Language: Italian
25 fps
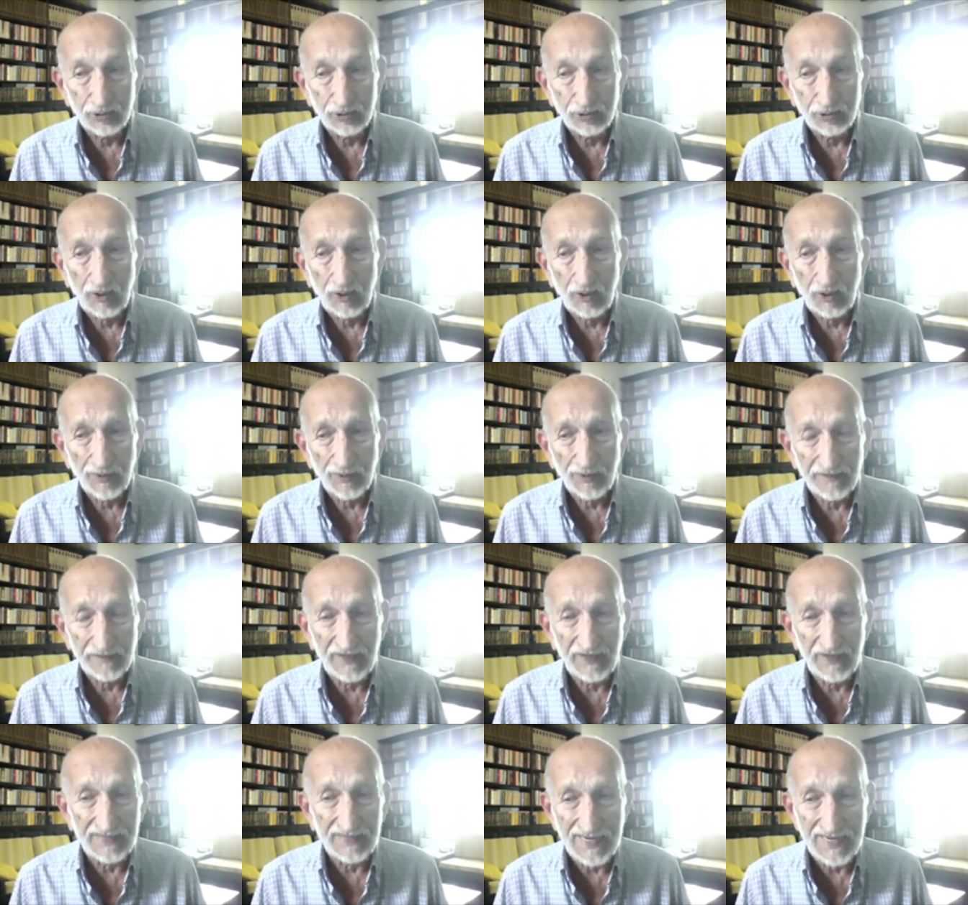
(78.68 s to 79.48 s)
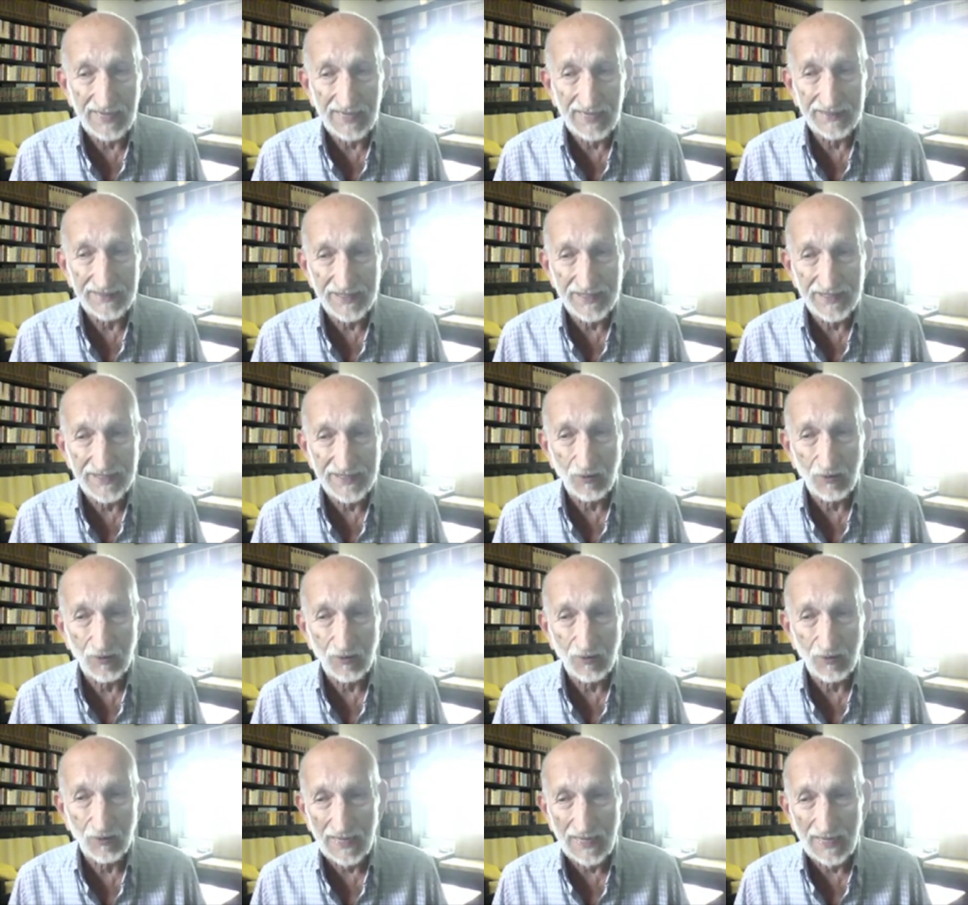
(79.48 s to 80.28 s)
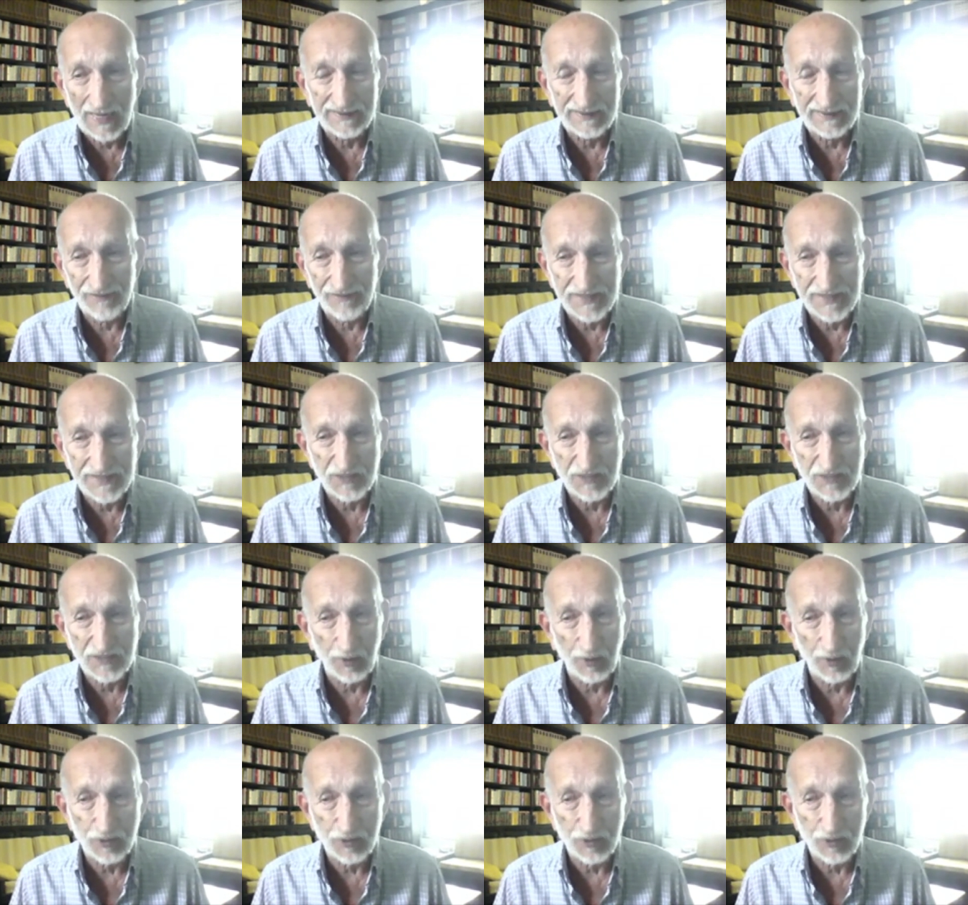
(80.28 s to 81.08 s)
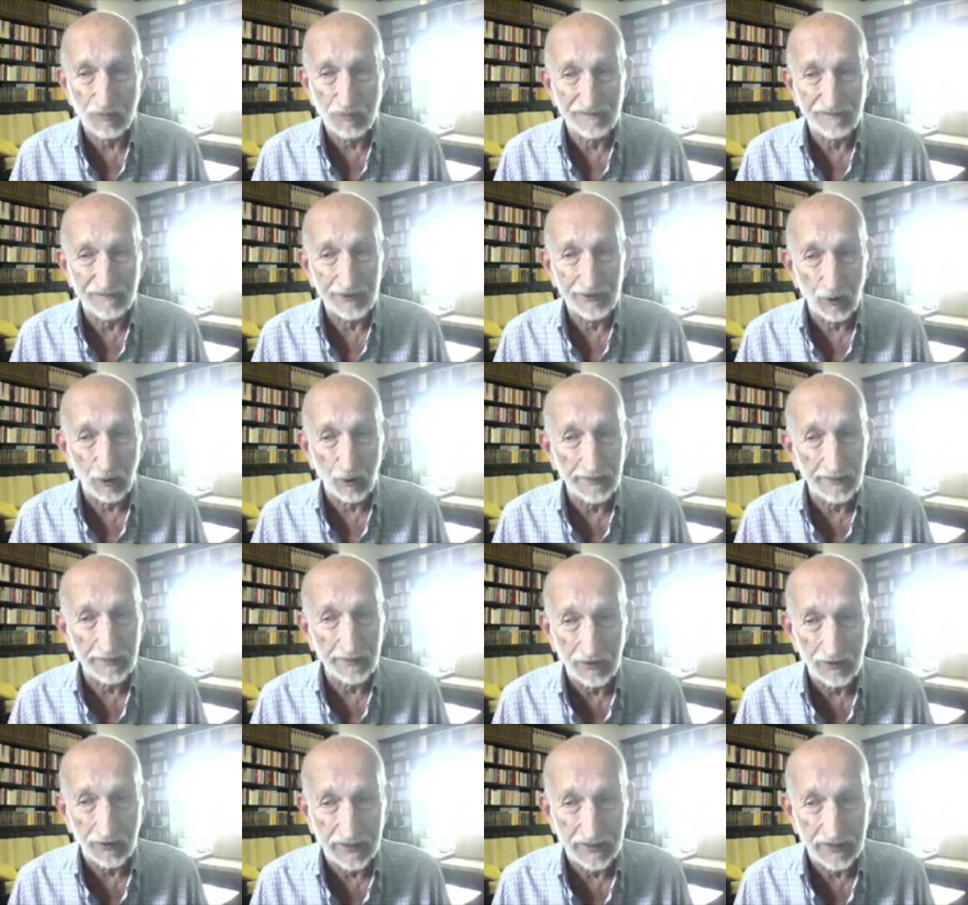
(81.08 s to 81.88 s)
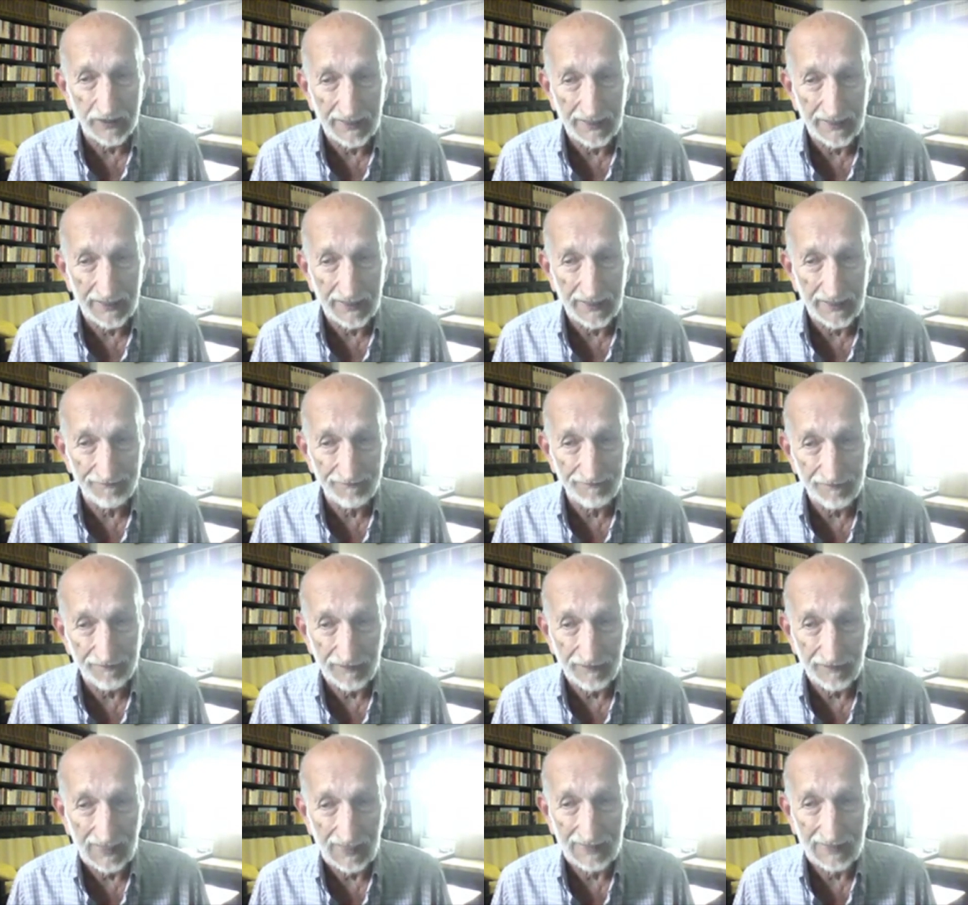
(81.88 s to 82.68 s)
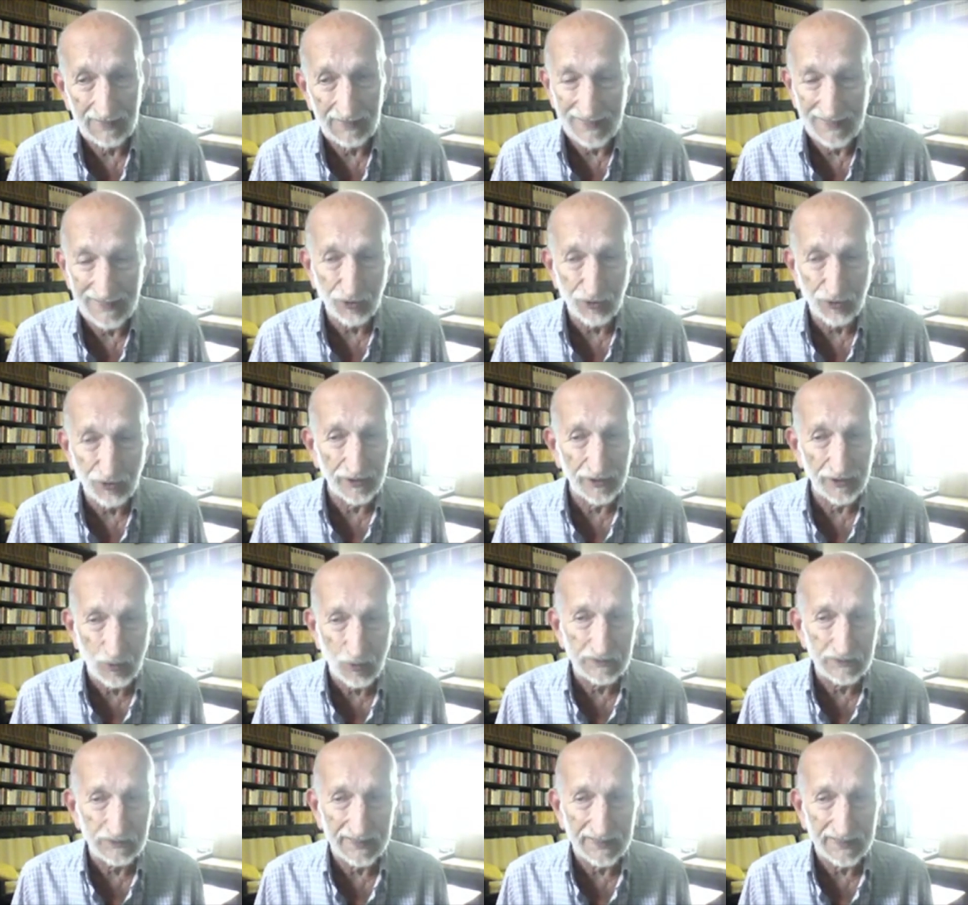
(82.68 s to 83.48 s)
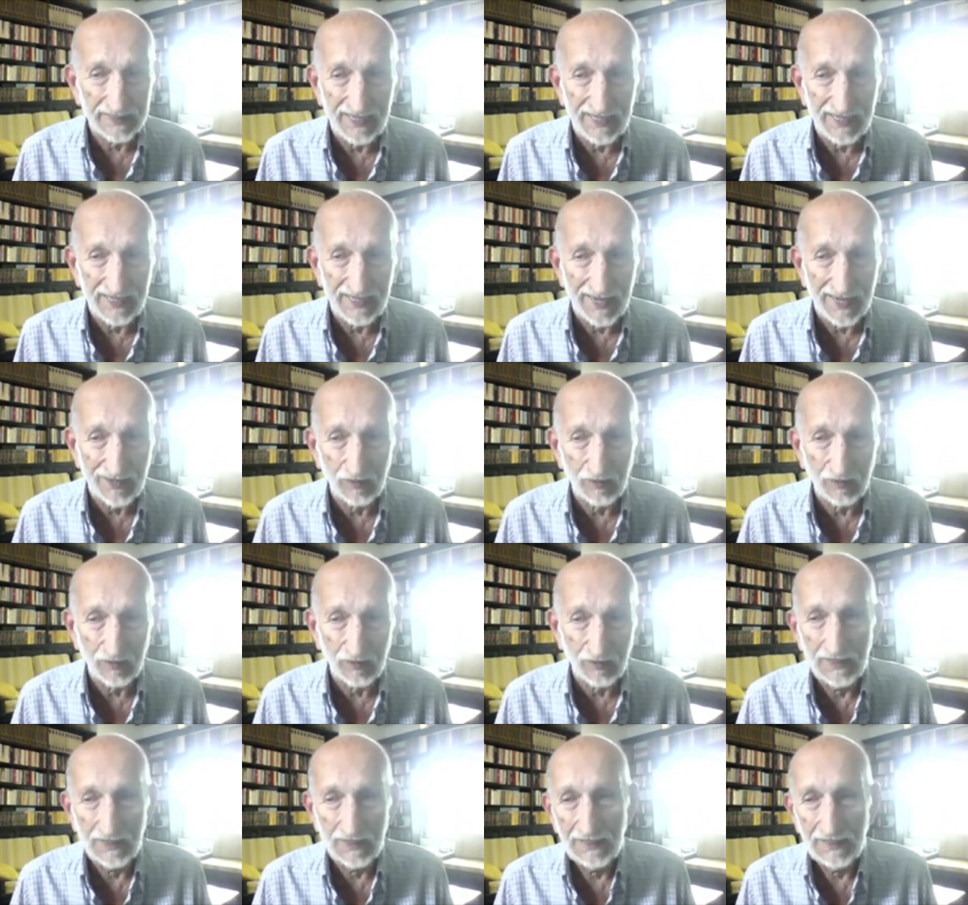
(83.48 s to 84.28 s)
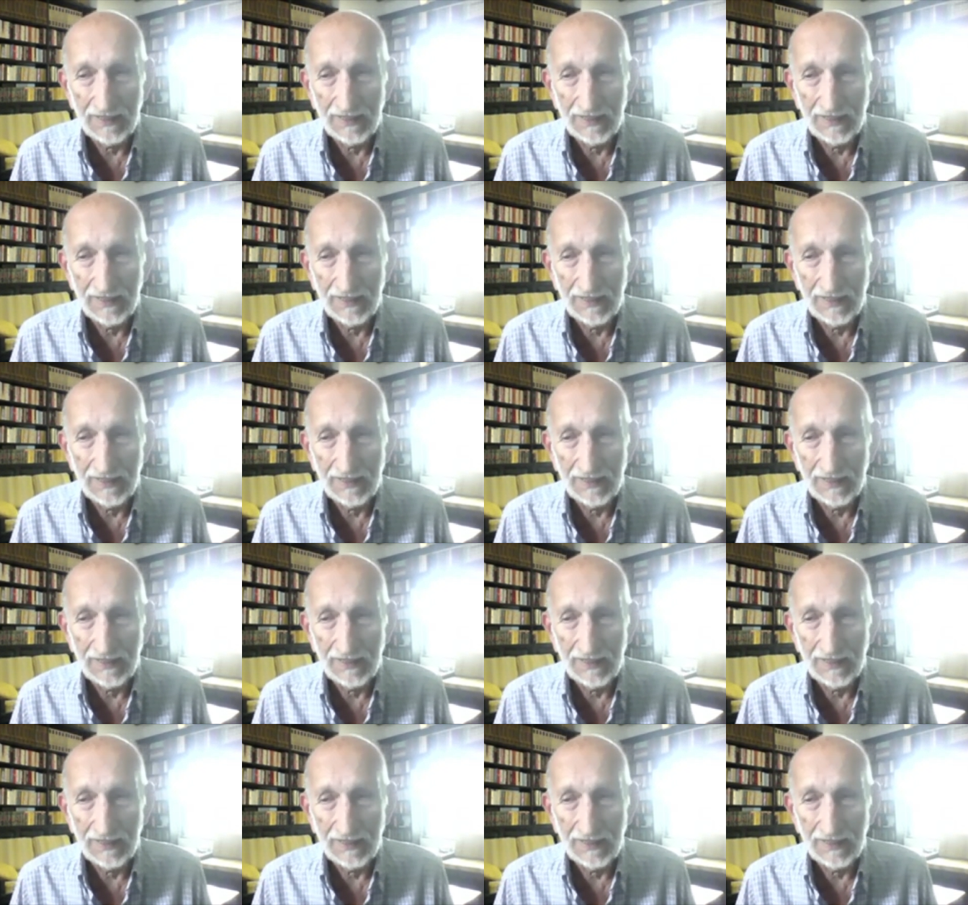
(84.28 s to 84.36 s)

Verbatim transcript: Purtroppo alla fine degli anni 50 invece esplose un fenomeno che adesso risulta chiaro